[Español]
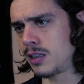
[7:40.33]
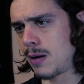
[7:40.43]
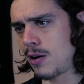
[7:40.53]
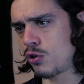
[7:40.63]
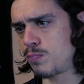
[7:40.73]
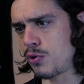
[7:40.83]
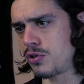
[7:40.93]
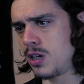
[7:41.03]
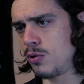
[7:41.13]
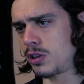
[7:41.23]
Trabajo
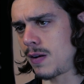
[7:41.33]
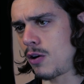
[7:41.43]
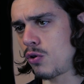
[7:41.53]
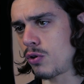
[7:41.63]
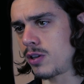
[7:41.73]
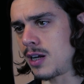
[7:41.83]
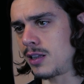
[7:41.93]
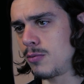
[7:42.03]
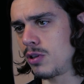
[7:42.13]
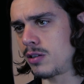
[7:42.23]
explosivo, trabajo
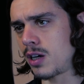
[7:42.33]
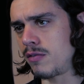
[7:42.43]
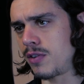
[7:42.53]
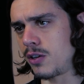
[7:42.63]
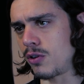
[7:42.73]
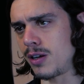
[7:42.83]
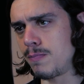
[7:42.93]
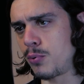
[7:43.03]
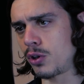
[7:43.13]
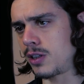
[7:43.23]
coordinativo del tren inferior.
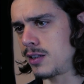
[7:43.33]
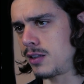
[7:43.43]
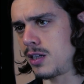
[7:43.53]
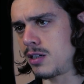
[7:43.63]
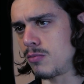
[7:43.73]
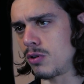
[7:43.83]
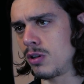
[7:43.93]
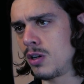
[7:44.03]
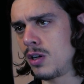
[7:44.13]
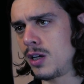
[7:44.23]

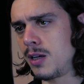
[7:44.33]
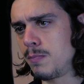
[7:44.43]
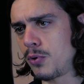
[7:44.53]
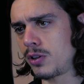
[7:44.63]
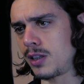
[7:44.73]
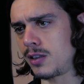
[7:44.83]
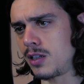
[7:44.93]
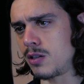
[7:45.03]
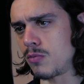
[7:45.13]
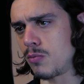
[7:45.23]
Importantísimo,
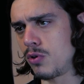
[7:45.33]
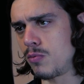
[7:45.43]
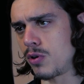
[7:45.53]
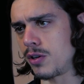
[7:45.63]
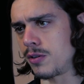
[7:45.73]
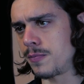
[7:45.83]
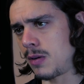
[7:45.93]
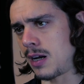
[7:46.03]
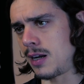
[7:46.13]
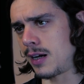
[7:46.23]
importantísimo, muy bueno.
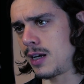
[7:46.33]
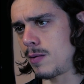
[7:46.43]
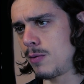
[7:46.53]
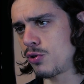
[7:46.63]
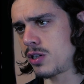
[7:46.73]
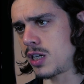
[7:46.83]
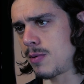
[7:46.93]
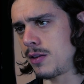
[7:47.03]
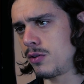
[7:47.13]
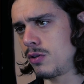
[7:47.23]
Vale, aquí le vemos
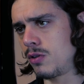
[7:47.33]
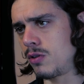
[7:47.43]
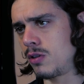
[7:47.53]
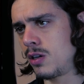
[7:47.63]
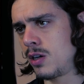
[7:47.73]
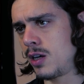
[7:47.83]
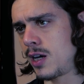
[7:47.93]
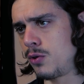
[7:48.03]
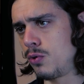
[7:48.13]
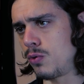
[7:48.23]
esquivando
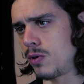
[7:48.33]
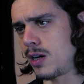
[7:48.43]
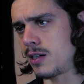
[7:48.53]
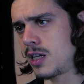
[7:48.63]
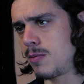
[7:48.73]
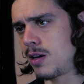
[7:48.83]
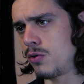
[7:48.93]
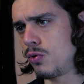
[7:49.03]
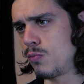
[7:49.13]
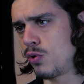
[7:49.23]
en U, el esquive
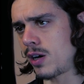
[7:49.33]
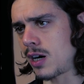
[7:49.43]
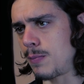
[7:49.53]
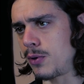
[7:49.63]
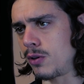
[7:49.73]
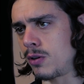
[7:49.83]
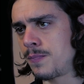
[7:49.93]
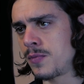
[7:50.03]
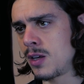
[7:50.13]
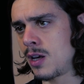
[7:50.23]
en U muy
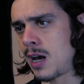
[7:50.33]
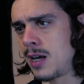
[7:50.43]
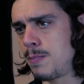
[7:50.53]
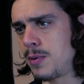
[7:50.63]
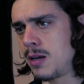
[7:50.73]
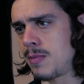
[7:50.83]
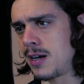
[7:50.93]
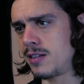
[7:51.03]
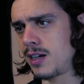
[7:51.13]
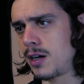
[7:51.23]
rápido. Ahí
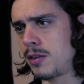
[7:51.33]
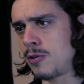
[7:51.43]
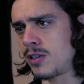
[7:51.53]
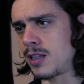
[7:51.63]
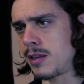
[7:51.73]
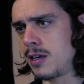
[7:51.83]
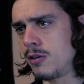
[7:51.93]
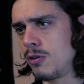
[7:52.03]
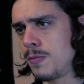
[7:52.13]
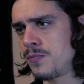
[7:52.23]
prima en este ejercicio que está
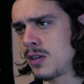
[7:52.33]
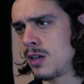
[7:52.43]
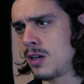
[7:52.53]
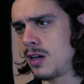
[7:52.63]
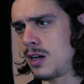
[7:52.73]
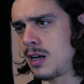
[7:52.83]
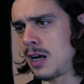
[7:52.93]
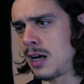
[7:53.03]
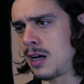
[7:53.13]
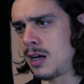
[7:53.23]
haciendo
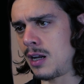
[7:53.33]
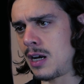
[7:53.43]
la,